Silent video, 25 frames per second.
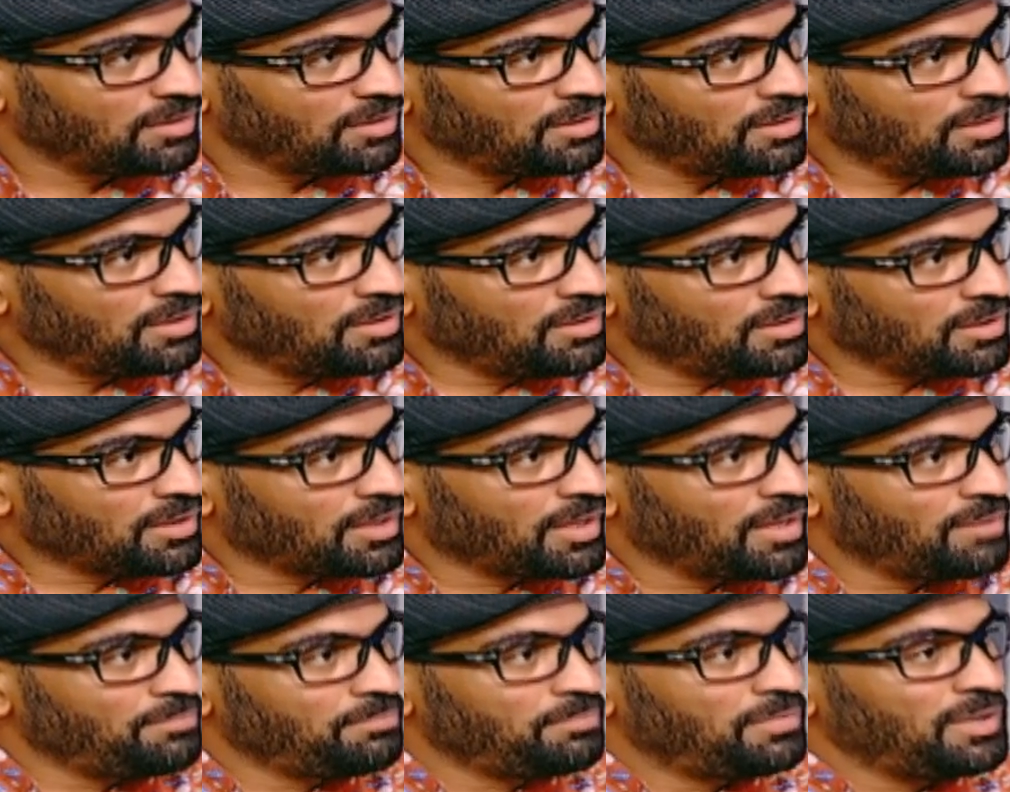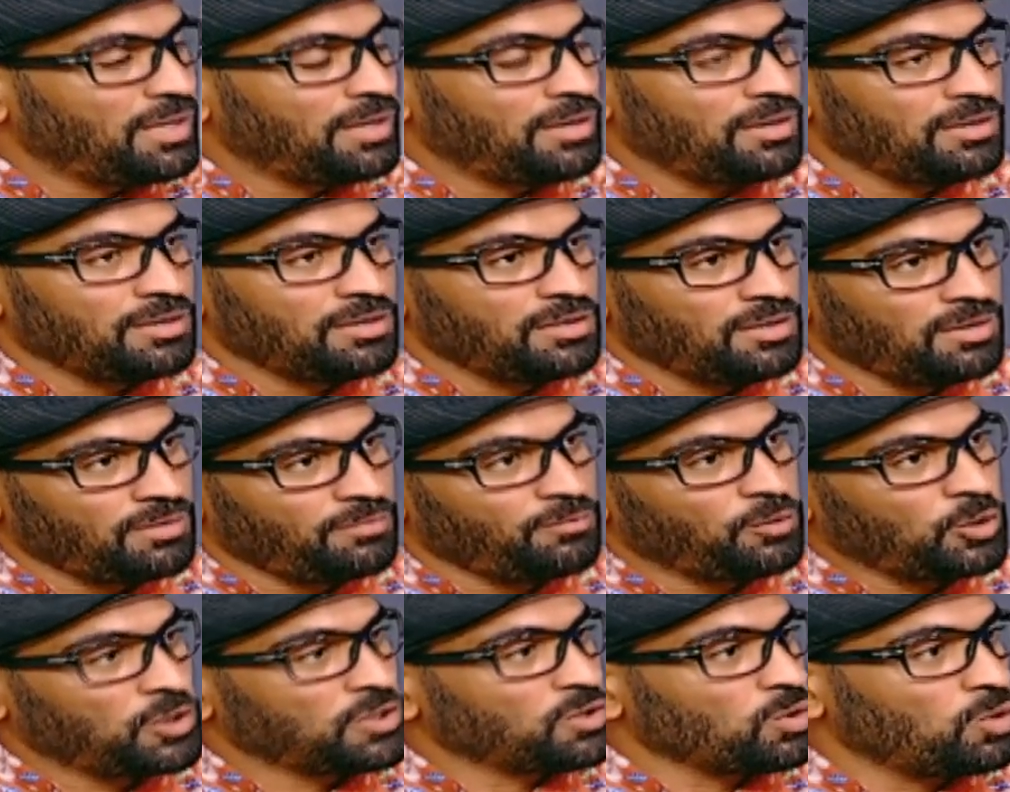اوكي جنب
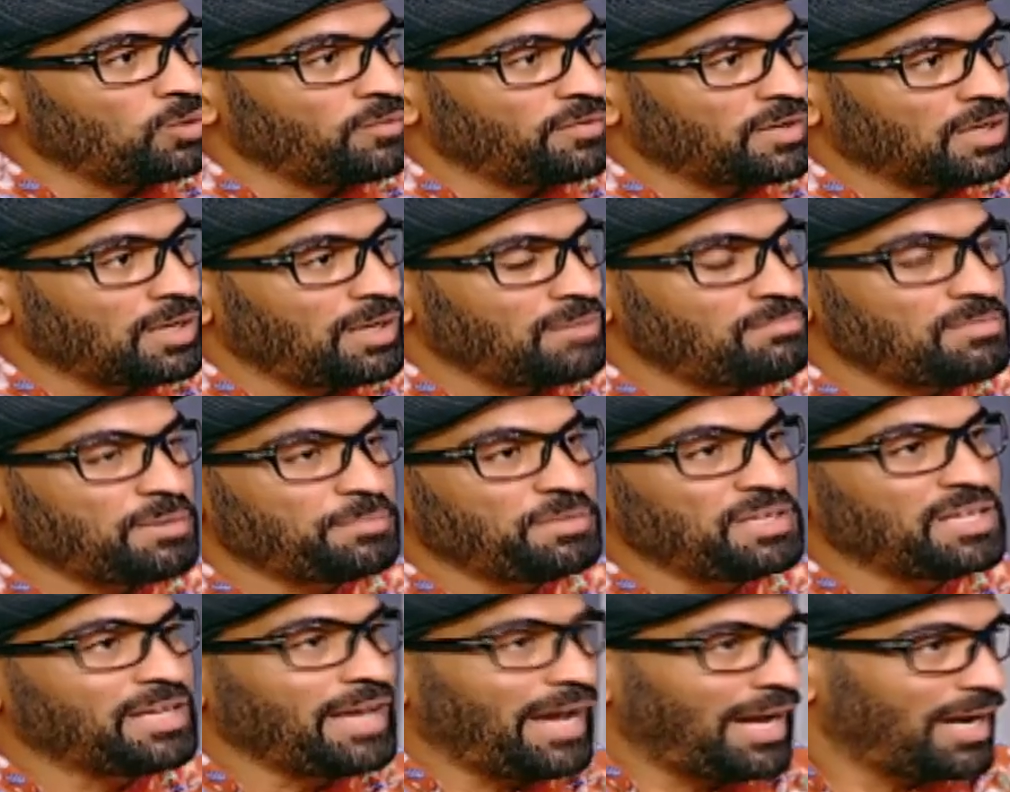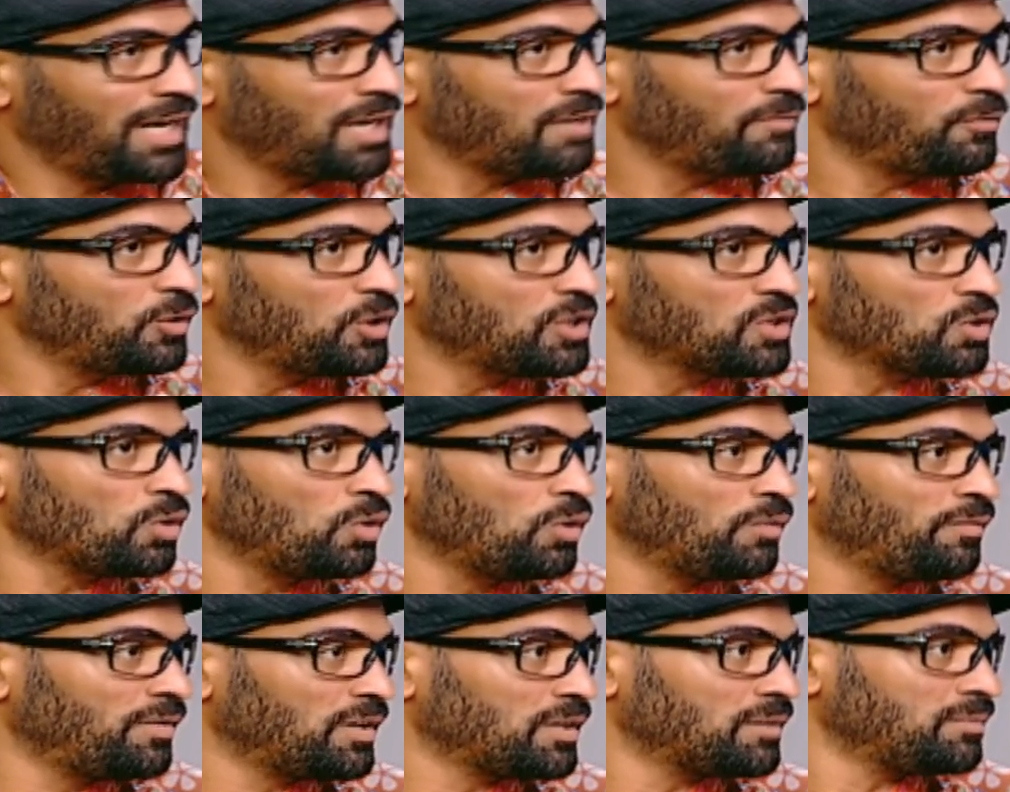الفويس اوفر لما بيجي حاجه فويس
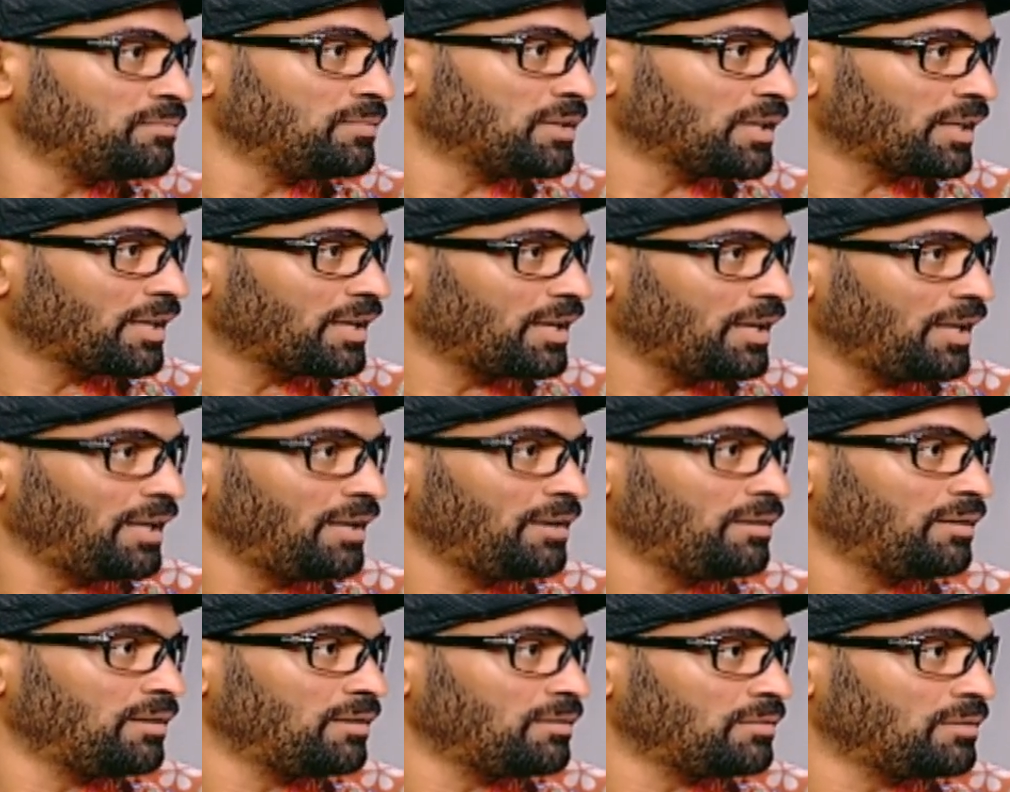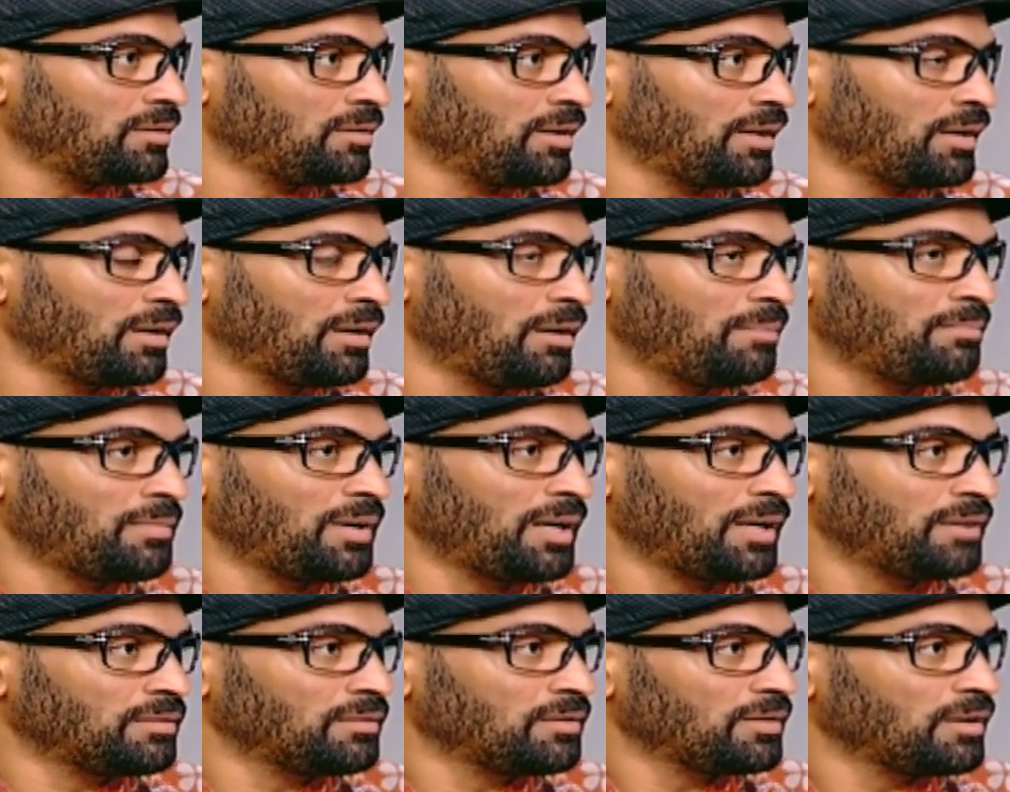اوفر من خلال
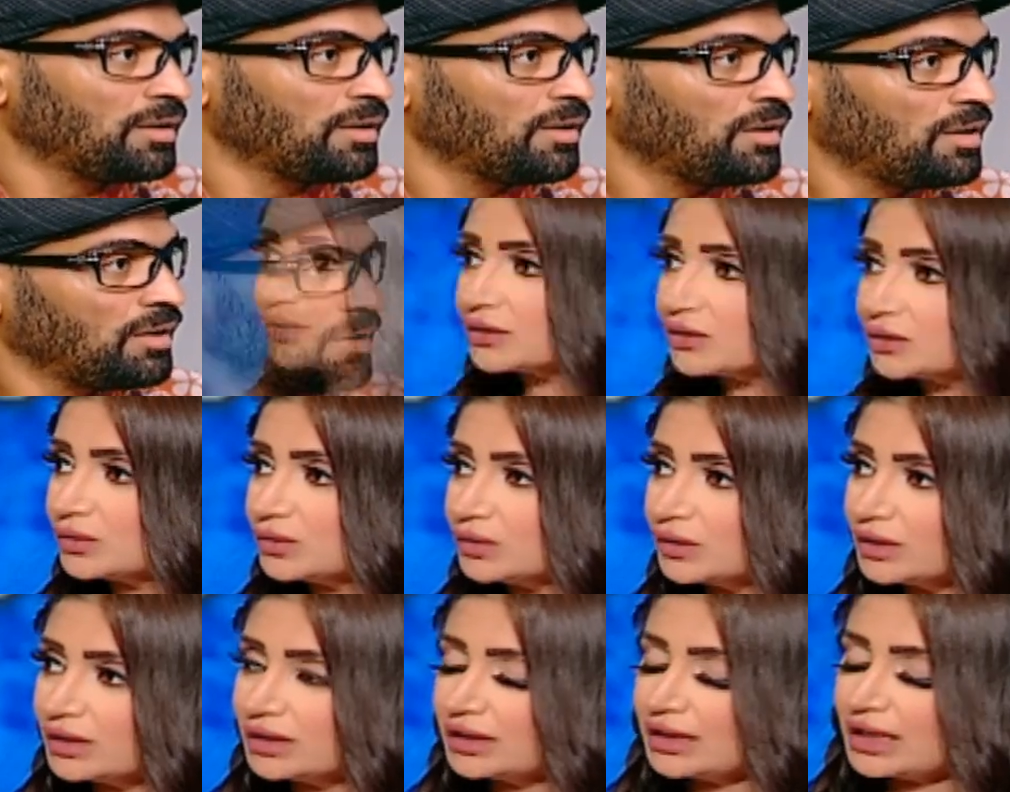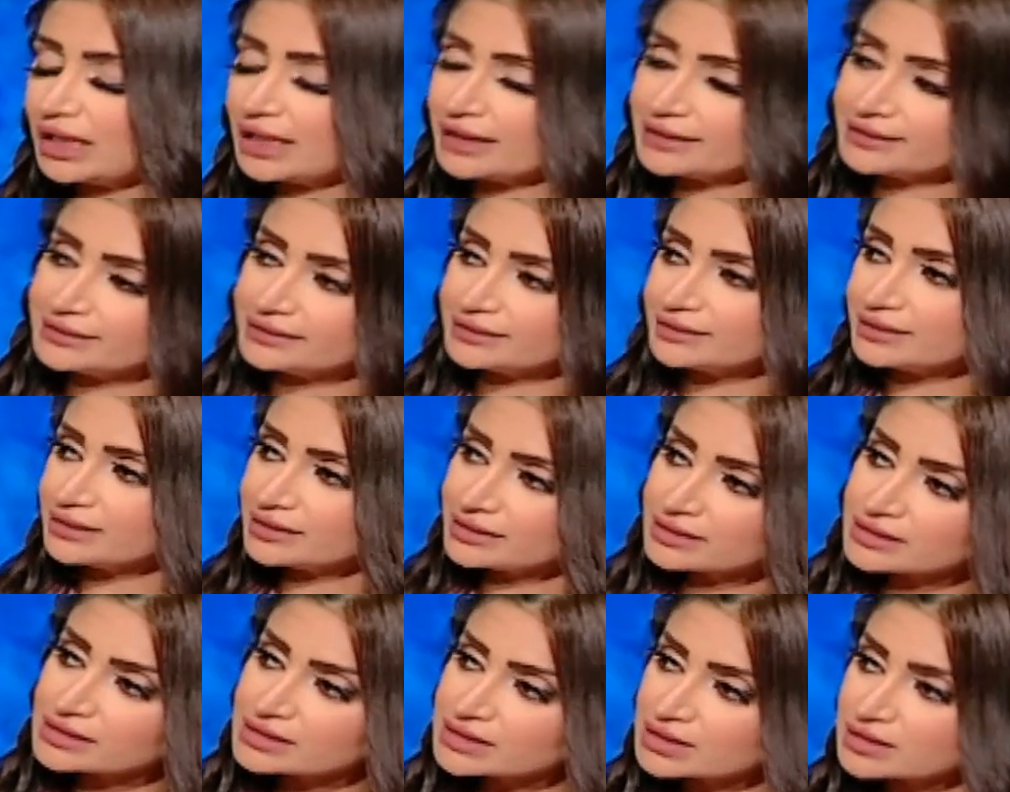ترشيحات او, أو حد
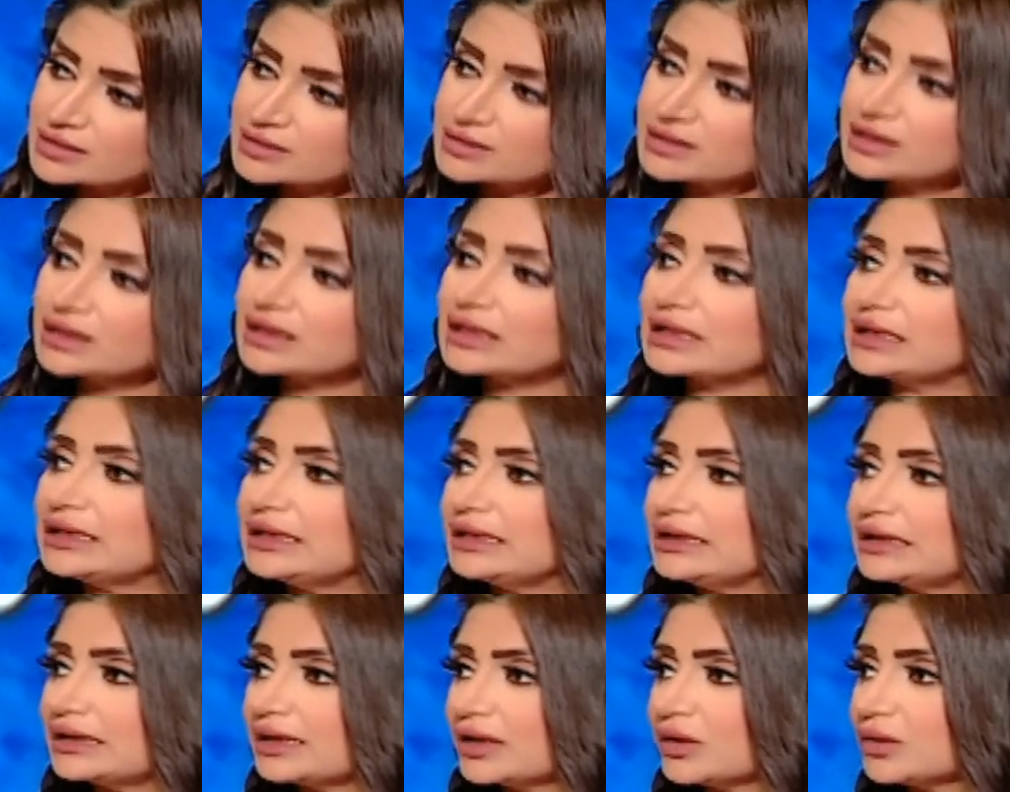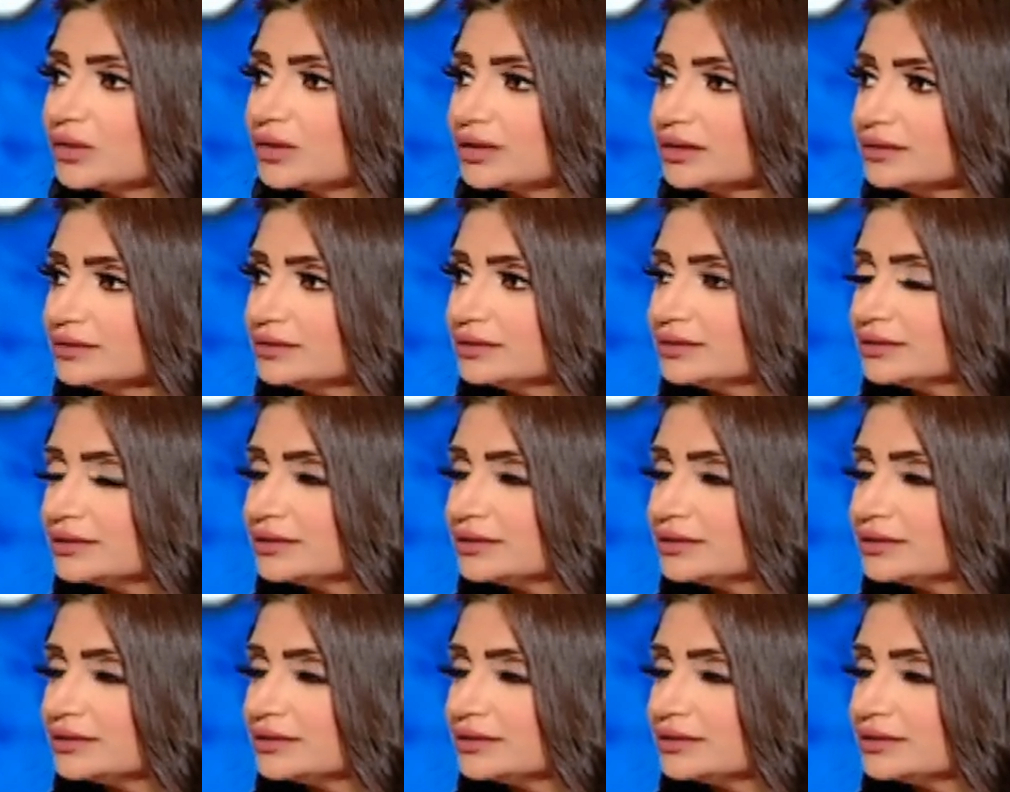صديق ليك او كده اه